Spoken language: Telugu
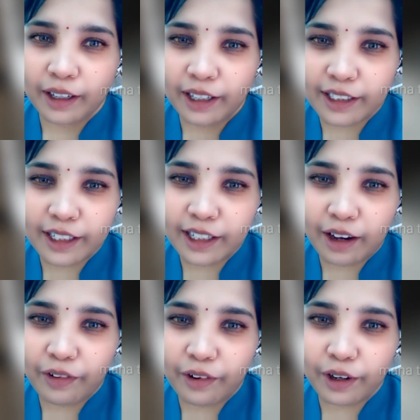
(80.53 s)
నిజంగా
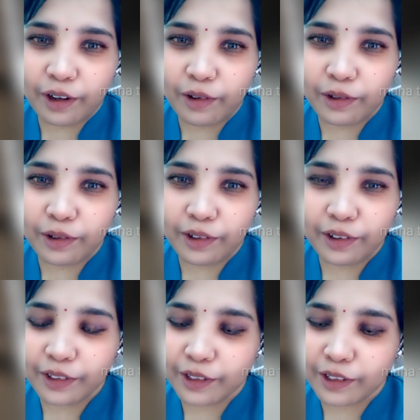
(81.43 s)
ఫోటోలు
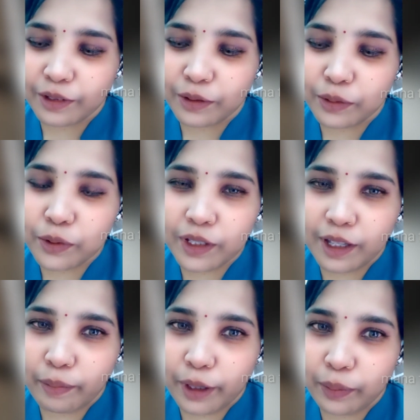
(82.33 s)
చూస్తే
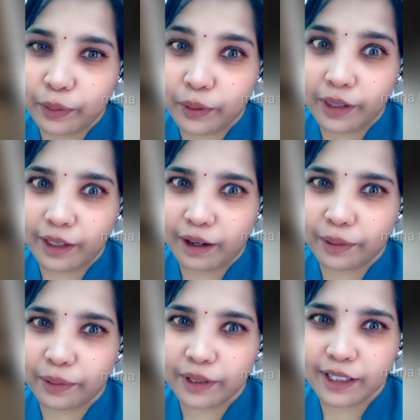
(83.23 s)
మతిపోయింది
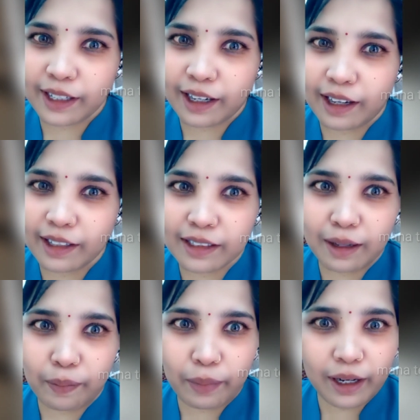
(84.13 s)
నాకు నిజంగా
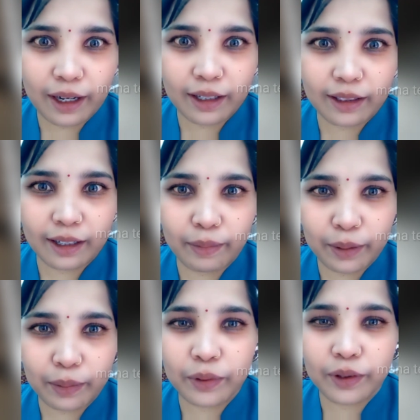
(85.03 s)
చెప్పలేనంత
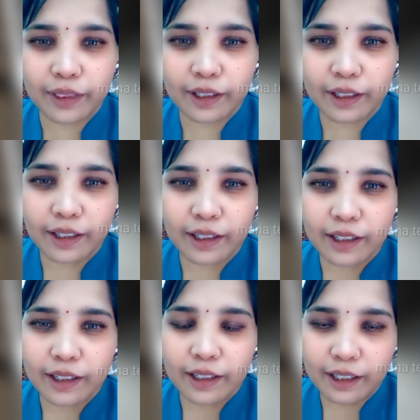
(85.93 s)
మతిపోయింది
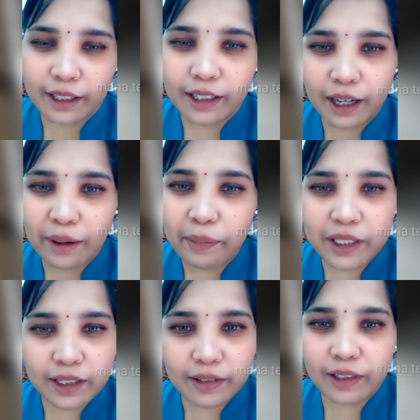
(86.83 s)
ఎందుకమ్మా
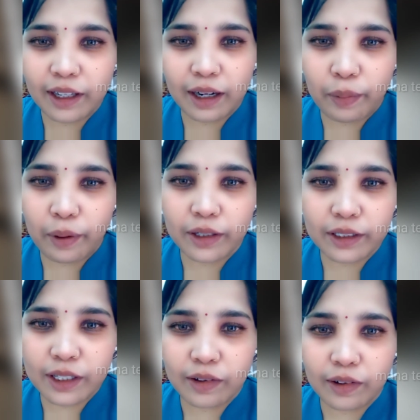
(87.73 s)
జీవితాలు ఇలా పాడు
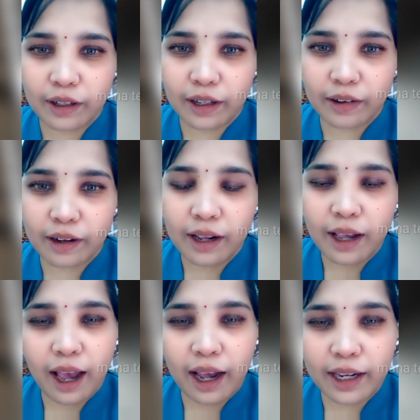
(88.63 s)
చేసుకుంటున్నారు
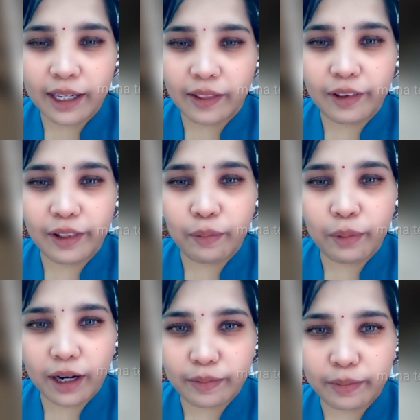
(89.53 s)
ఆ
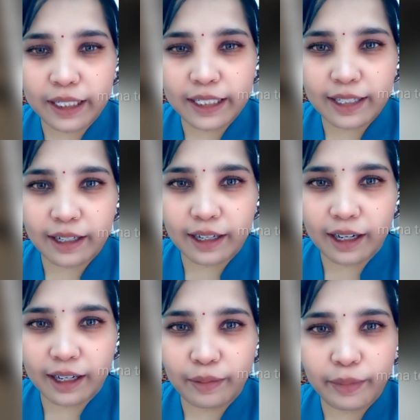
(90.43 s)
బ్లాక్ మెయిల్
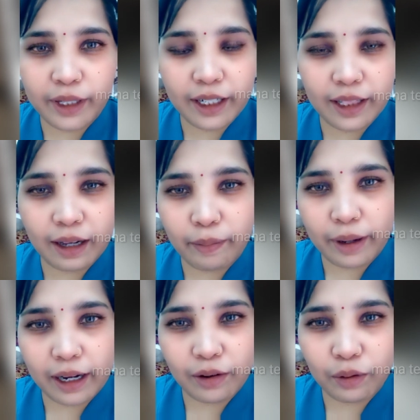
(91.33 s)
చేస్తున్నాడని మీరెందుకమ్మా
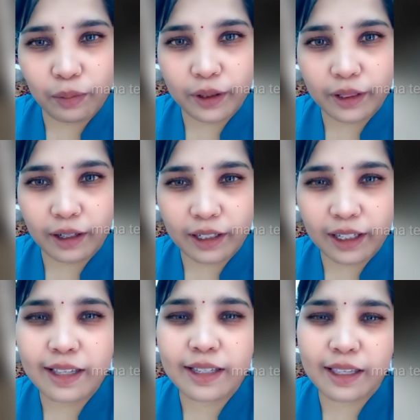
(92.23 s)
అలా లొంగిపోతున్నారు
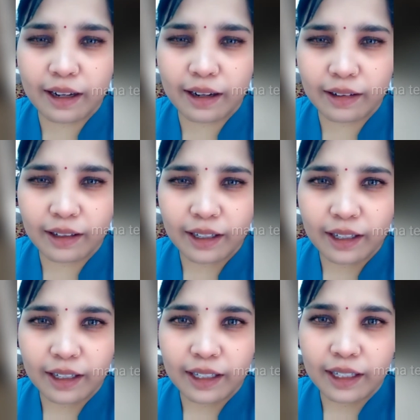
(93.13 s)
ఏం చేస్తాడు
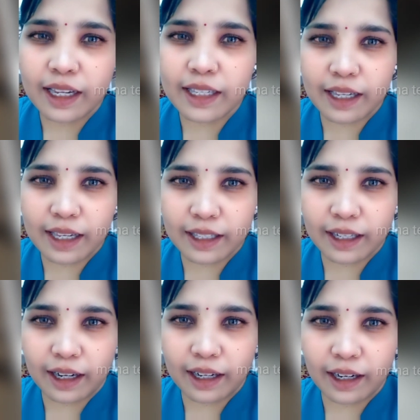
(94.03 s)
ఏం
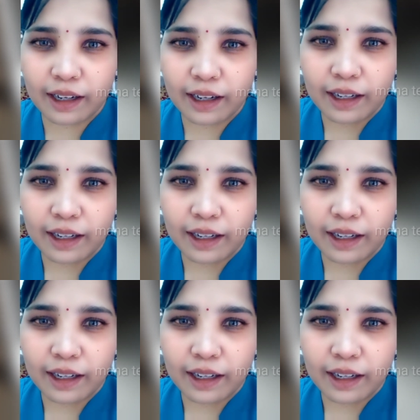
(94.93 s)
చేస్తారు అంటున్నాను